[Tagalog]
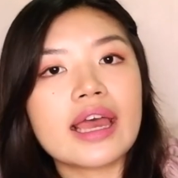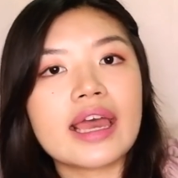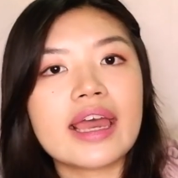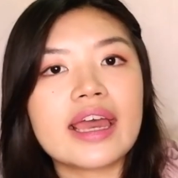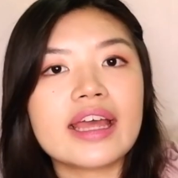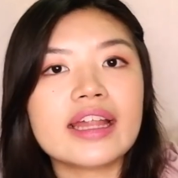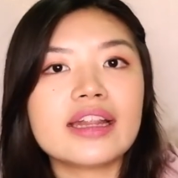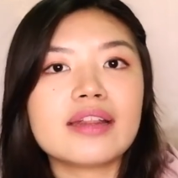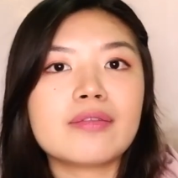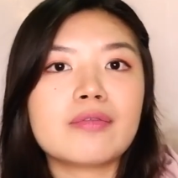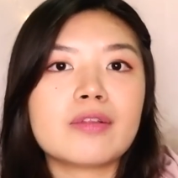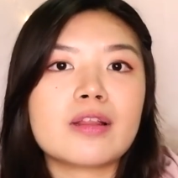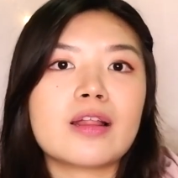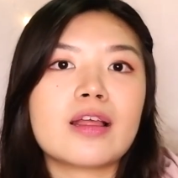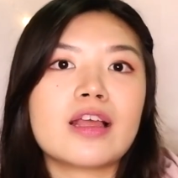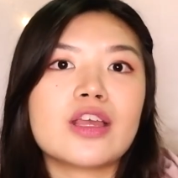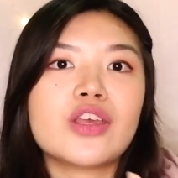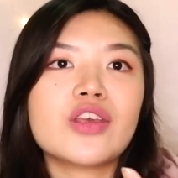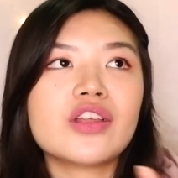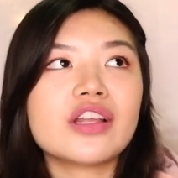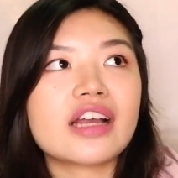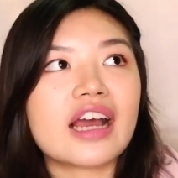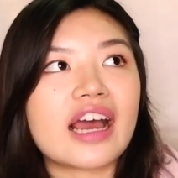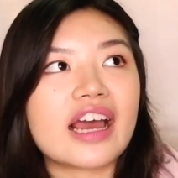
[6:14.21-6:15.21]
And
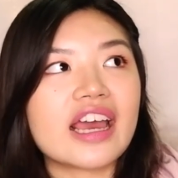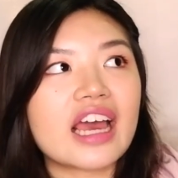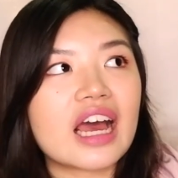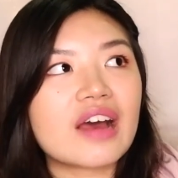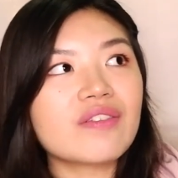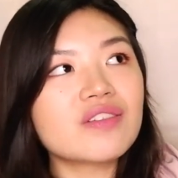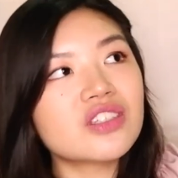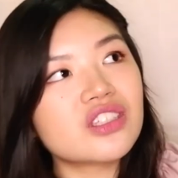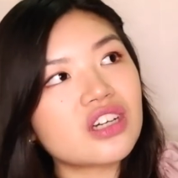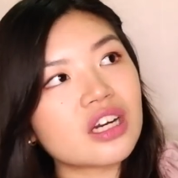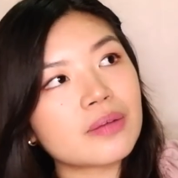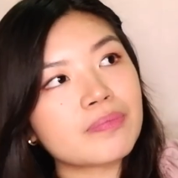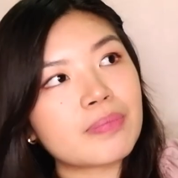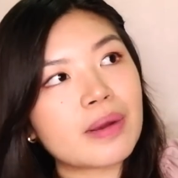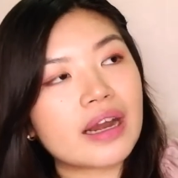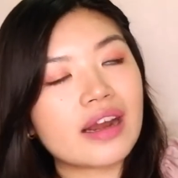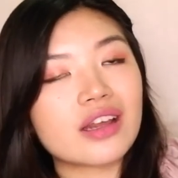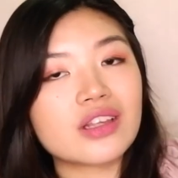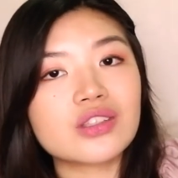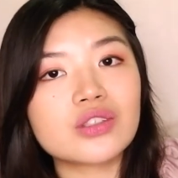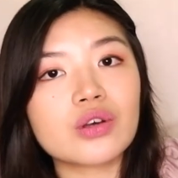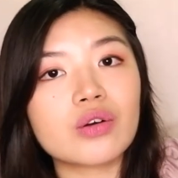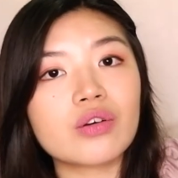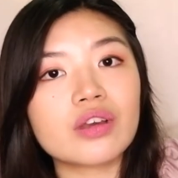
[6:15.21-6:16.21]
yun nga, I have strict
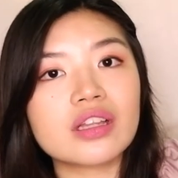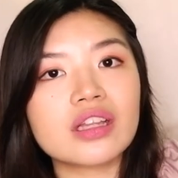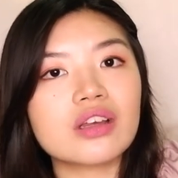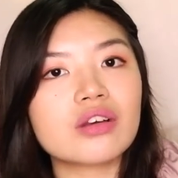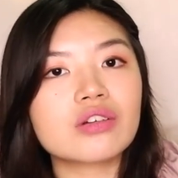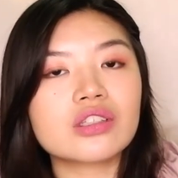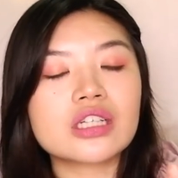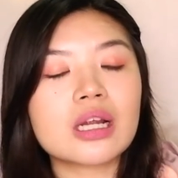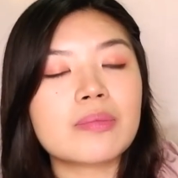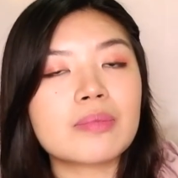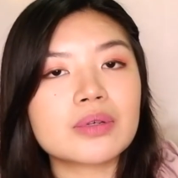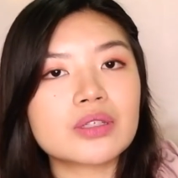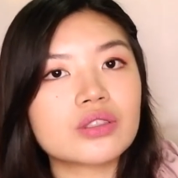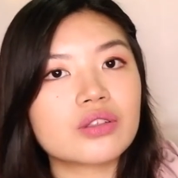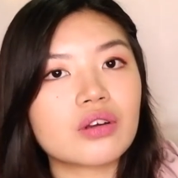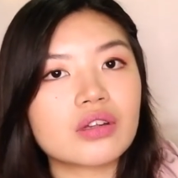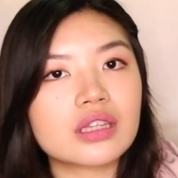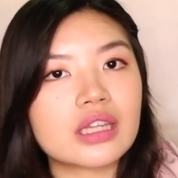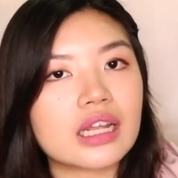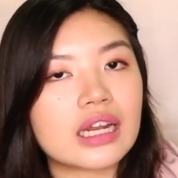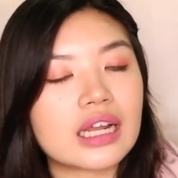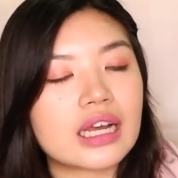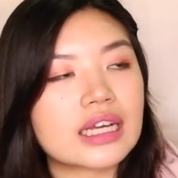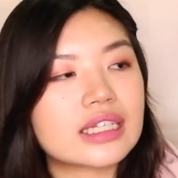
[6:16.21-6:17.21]
parents so hindi ko siya
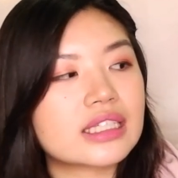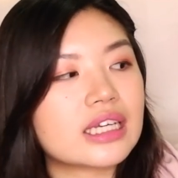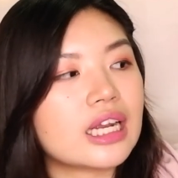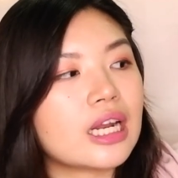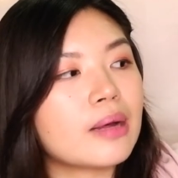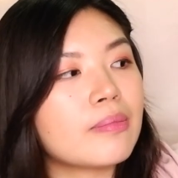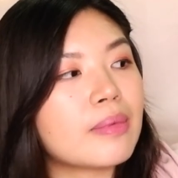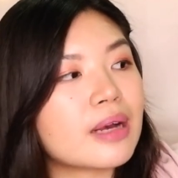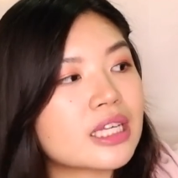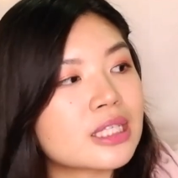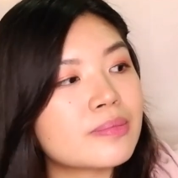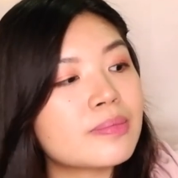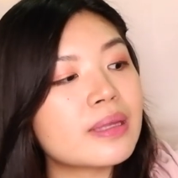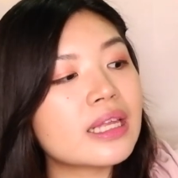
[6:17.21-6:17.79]
masusuot talaga sa labas.